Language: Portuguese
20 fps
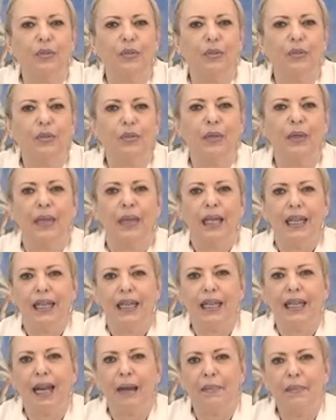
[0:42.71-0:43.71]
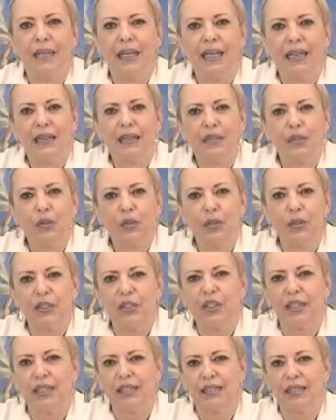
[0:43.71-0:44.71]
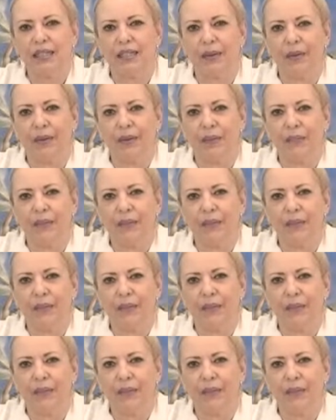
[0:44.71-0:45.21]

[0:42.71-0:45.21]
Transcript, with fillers: trono e caminha em sua direção.